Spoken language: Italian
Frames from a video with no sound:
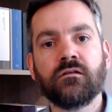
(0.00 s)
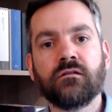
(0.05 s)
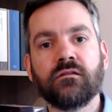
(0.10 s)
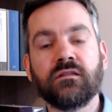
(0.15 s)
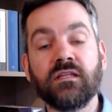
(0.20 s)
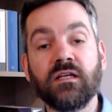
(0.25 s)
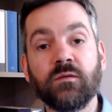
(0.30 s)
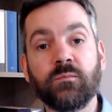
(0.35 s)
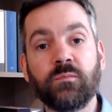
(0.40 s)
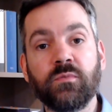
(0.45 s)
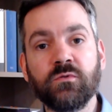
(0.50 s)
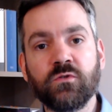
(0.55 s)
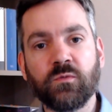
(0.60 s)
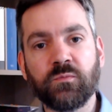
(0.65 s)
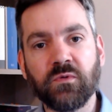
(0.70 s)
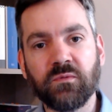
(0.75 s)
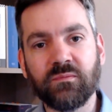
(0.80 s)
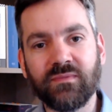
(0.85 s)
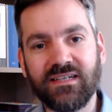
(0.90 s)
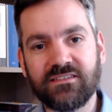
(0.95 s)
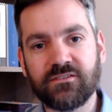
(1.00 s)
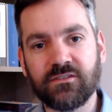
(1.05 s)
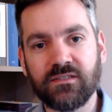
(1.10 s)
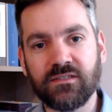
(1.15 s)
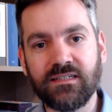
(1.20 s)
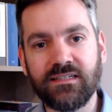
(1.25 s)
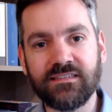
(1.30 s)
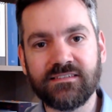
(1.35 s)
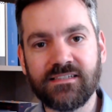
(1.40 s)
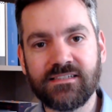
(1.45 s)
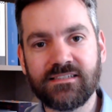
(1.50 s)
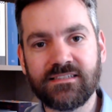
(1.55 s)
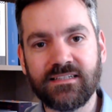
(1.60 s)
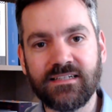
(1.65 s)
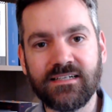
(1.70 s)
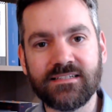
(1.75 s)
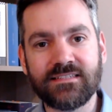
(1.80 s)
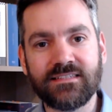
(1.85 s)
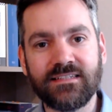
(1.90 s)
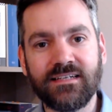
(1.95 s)
Nel punto più basso
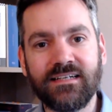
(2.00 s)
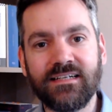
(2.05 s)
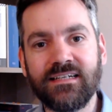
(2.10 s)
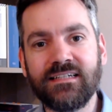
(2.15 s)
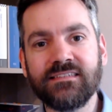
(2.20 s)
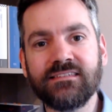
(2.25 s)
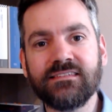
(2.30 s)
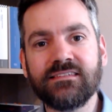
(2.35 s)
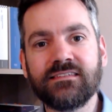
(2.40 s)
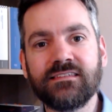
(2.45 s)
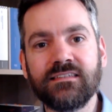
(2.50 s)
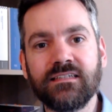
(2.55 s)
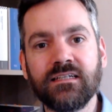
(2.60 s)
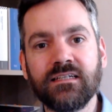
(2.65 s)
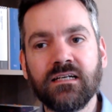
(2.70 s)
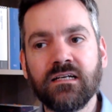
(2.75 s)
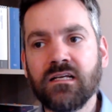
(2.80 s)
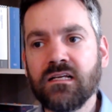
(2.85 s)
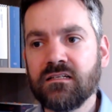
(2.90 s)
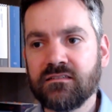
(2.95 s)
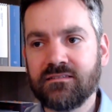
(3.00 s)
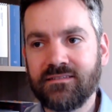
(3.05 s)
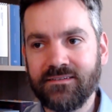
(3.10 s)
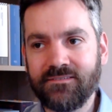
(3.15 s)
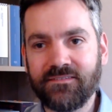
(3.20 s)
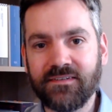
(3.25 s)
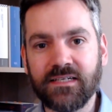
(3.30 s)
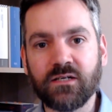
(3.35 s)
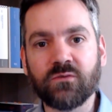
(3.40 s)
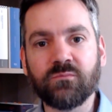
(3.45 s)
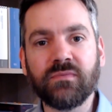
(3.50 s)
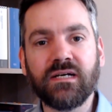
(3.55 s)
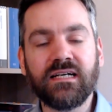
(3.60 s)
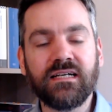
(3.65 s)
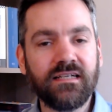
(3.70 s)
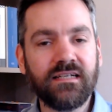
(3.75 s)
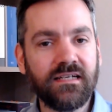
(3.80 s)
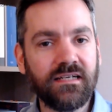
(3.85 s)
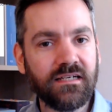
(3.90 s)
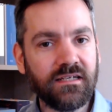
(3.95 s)
dell'esistenza, Hans si ferma
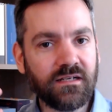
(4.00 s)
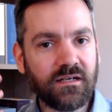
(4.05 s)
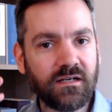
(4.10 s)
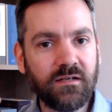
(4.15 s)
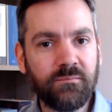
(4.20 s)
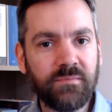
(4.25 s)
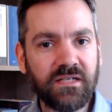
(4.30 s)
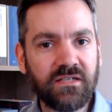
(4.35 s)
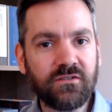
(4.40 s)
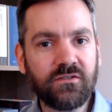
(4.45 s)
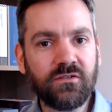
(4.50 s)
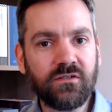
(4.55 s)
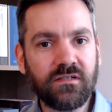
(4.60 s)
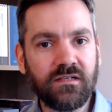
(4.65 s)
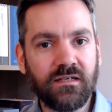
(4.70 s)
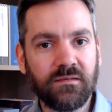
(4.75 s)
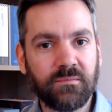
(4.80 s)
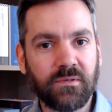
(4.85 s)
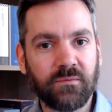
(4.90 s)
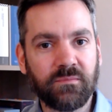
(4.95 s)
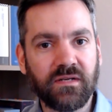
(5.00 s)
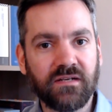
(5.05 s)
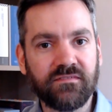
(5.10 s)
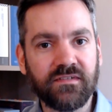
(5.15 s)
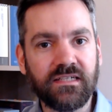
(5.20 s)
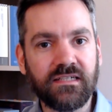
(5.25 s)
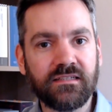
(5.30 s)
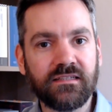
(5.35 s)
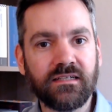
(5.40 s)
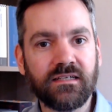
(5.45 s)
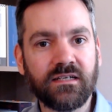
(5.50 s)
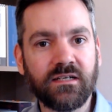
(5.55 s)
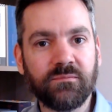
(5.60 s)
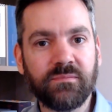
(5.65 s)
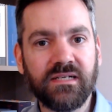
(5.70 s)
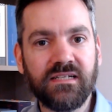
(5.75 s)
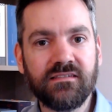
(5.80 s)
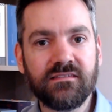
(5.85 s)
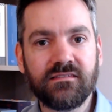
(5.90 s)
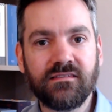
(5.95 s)
e ripercorre la propria vita,
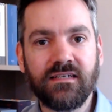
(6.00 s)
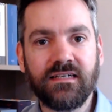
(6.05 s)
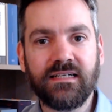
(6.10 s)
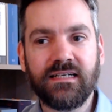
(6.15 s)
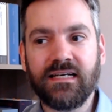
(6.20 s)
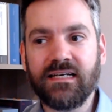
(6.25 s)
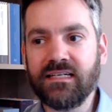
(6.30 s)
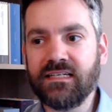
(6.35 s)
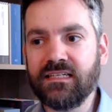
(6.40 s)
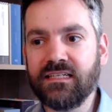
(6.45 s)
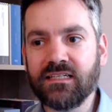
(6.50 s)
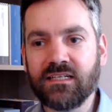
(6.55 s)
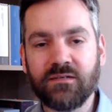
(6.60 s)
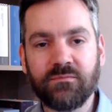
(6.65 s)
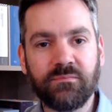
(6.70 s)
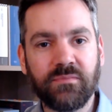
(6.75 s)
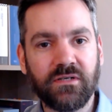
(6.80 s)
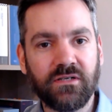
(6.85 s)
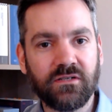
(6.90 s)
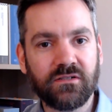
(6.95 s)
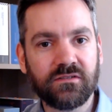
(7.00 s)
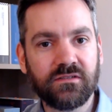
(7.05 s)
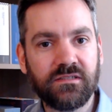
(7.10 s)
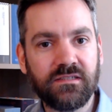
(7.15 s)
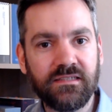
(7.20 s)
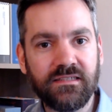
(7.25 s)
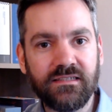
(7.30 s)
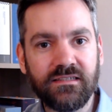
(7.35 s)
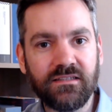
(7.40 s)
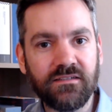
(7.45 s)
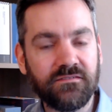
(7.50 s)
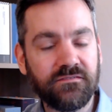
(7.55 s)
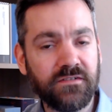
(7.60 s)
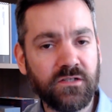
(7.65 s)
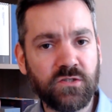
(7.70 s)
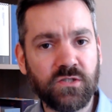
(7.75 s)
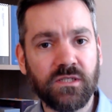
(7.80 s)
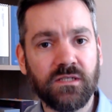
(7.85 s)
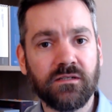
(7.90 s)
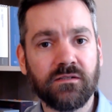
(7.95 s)
ripensa ai rapporti
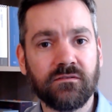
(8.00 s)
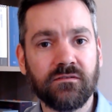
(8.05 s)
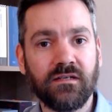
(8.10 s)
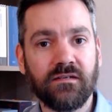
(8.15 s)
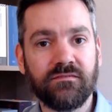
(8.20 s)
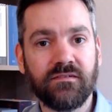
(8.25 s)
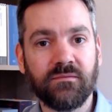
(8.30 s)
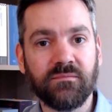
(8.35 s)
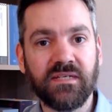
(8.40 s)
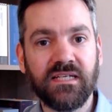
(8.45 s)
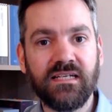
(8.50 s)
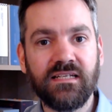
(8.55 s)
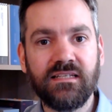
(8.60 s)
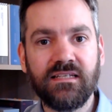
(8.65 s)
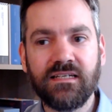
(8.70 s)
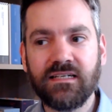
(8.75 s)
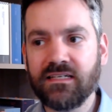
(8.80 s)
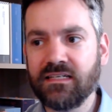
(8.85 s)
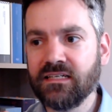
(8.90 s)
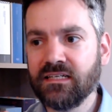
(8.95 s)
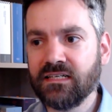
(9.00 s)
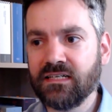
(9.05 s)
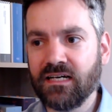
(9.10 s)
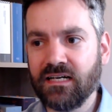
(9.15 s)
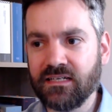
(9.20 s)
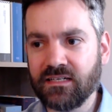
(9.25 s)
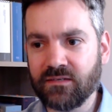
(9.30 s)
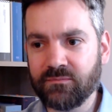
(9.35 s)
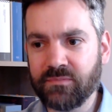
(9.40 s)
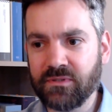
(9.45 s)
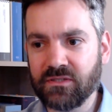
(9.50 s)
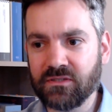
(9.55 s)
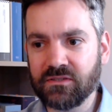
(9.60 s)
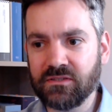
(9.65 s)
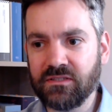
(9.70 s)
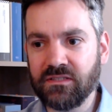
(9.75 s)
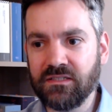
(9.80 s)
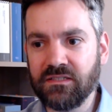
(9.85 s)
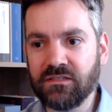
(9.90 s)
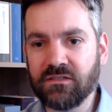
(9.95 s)
difficili con la famiglia, ai
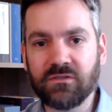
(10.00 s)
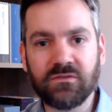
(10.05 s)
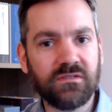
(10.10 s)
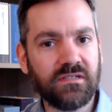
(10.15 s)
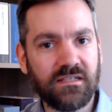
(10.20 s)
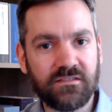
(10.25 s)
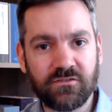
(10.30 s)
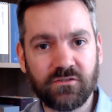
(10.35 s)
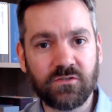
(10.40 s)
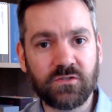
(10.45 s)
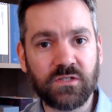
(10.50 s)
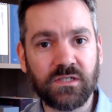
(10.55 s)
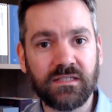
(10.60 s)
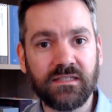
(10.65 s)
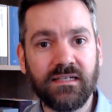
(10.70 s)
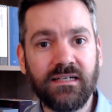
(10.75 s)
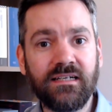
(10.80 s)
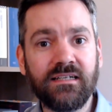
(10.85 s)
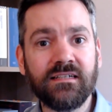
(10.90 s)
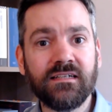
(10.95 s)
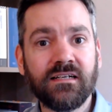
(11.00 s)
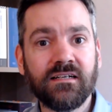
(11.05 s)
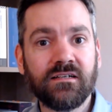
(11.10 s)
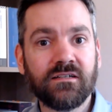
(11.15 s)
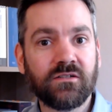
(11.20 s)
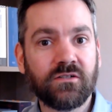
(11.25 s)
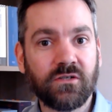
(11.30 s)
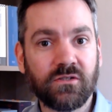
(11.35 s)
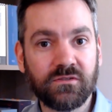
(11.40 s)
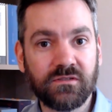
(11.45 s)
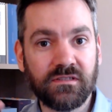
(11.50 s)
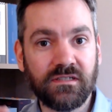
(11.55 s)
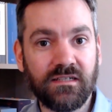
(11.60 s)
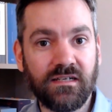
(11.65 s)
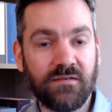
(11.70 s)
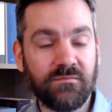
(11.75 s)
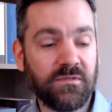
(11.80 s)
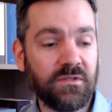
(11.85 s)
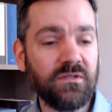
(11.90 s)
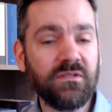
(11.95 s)
rapporti con la società, con
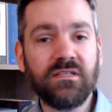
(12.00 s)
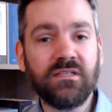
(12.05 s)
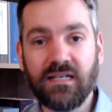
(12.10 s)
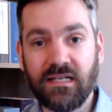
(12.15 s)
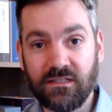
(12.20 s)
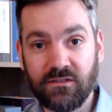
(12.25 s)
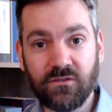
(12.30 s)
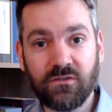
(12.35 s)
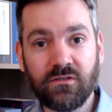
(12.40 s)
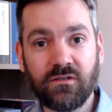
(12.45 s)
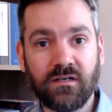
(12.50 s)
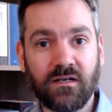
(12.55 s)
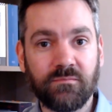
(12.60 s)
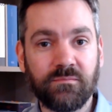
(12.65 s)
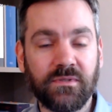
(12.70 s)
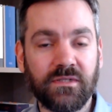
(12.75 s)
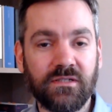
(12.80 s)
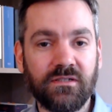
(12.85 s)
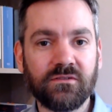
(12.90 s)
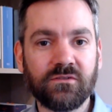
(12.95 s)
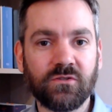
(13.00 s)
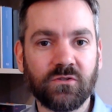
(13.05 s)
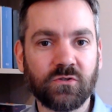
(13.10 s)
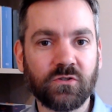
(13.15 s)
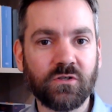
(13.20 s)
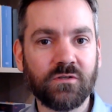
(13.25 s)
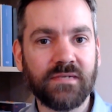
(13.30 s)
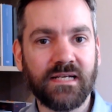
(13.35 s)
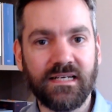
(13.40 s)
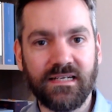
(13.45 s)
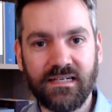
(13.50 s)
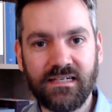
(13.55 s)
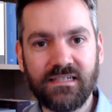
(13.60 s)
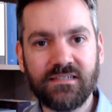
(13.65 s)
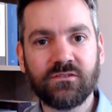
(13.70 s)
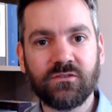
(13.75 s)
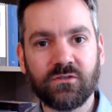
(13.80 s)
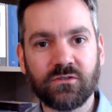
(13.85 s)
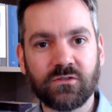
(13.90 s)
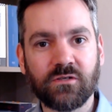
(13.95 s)
la moglie, al loro rapporto, come è
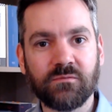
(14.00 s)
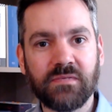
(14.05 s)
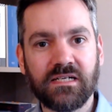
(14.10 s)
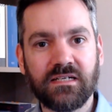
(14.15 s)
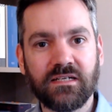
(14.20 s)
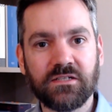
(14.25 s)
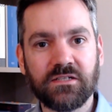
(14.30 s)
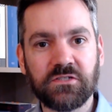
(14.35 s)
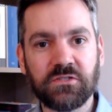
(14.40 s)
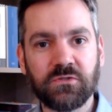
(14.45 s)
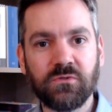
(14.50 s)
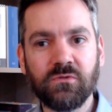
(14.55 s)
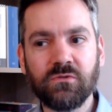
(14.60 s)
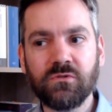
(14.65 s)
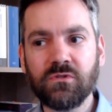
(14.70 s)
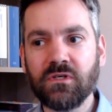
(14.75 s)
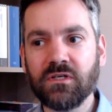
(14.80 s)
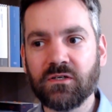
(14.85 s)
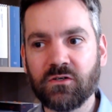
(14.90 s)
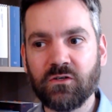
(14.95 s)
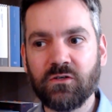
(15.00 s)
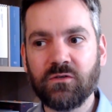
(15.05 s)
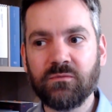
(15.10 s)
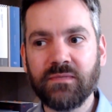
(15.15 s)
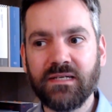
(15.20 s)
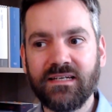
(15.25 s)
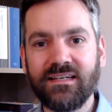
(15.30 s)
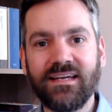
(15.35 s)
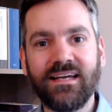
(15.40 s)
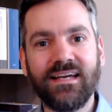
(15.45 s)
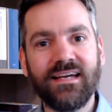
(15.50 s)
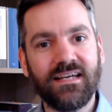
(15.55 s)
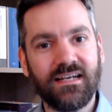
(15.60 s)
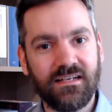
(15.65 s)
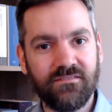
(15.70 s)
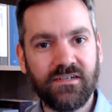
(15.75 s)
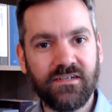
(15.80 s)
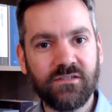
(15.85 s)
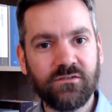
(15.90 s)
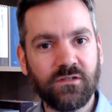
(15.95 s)
nato, come è cresciuto e come è
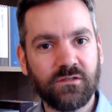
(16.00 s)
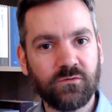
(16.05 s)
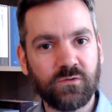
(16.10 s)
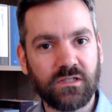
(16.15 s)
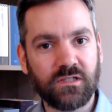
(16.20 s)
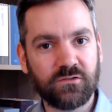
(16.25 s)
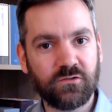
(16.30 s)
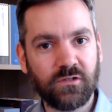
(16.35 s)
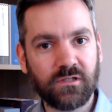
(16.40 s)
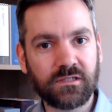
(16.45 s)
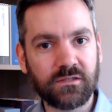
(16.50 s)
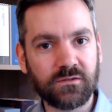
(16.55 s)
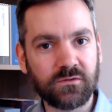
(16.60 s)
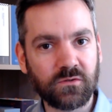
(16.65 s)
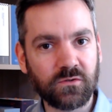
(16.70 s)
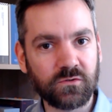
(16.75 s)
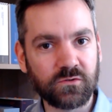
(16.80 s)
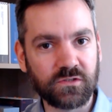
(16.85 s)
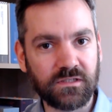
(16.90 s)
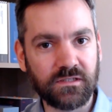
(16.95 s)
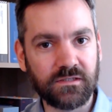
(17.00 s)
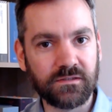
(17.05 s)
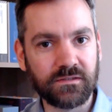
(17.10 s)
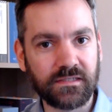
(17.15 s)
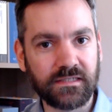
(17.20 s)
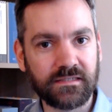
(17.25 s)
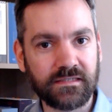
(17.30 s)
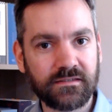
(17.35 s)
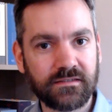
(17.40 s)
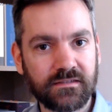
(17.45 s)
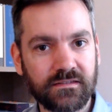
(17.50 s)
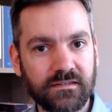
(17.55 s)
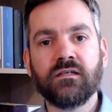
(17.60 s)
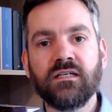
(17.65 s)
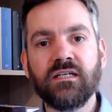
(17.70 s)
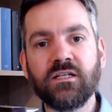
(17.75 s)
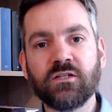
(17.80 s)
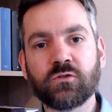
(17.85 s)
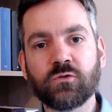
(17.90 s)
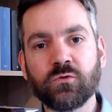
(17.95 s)
arrivato ad una sua conclusione.
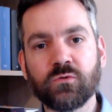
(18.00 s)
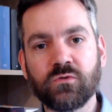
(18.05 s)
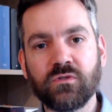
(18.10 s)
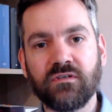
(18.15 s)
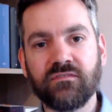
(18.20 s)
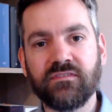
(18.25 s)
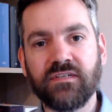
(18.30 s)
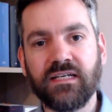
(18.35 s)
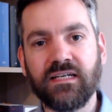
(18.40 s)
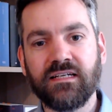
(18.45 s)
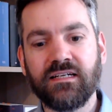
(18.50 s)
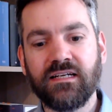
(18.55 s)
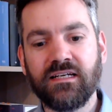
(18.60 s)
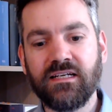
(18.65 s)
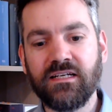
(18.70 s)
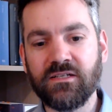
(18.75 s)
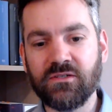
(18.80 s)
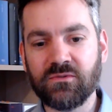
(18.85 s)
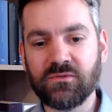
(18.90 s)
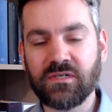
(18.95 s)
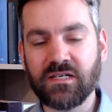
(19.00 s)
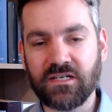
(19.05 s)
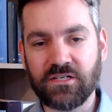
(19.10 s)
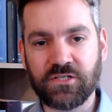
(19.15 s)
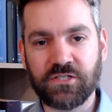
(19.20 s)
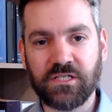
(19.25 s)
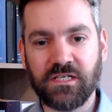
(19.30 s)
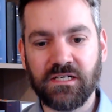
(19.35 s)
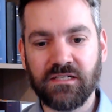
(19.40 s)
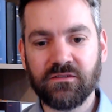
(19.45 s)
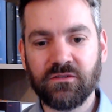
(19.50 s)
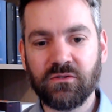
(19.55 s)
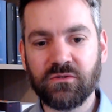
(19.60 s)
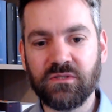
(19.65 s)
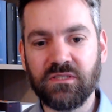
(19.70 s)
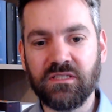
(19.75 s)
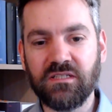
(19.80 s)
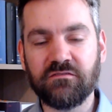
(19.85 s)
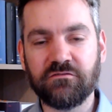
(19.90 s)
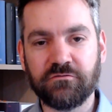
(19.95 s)
Il tutto avviene in un crescendo
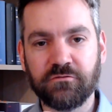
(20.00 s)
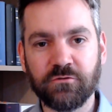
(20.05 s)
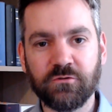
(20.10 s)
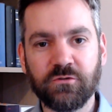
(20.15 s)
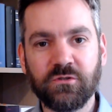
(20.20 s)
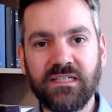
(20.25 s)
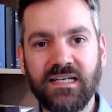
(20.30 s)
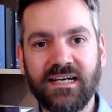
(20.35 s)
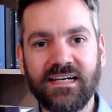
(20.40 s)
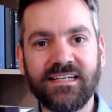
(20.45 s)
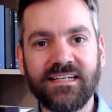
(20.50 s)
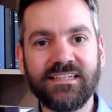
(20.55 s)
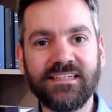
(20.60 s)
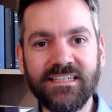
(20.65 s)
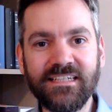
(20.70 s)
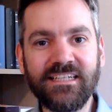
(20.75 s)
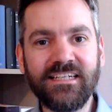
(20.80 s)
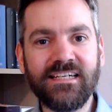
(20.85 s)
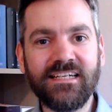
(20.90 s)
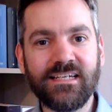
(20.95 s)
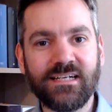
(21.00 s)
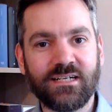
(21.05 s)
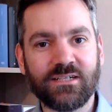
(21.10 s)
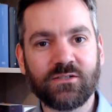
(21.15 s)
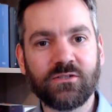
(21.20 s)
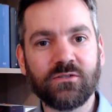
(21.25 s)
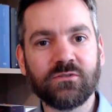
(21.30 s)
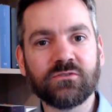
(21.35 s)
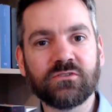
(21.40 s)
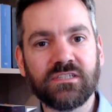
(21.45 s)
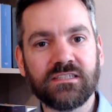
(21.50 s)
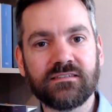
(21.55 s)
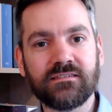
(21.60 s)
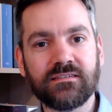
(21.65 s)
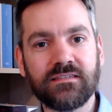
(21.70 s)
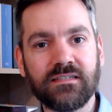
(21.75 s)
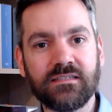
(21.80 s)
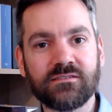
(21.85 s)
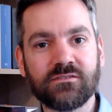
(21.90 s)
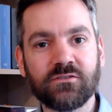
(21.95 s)
di furia e di ira con se
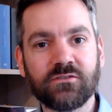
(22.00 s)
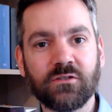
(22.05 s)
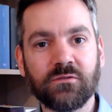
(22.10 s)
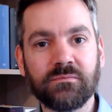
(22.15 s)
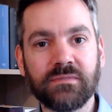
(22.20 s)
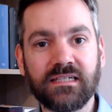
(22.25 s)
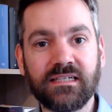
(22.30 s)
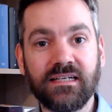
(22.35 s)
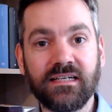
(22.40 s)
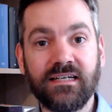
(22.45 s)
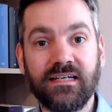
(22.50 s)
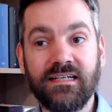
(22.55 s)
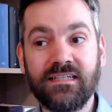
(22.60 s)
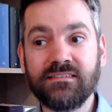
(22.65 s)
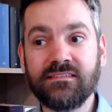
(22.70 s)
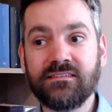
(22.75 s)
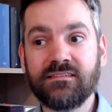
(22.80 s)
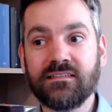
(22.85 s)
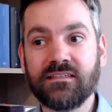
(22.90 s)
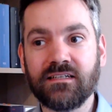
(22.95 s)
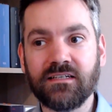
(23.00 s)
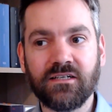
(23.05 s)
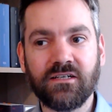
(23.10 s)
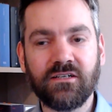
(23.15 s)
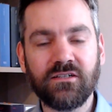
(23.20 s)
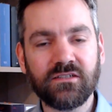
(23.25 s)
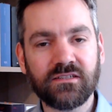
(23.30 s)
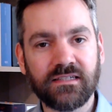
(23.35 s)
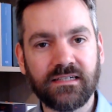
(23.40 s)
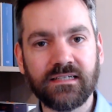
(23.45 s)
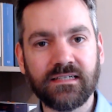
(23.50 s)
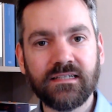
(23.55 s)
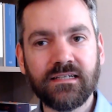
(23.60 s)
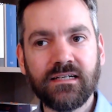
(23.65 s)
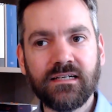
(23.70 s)
stesso, perché Hans ricorda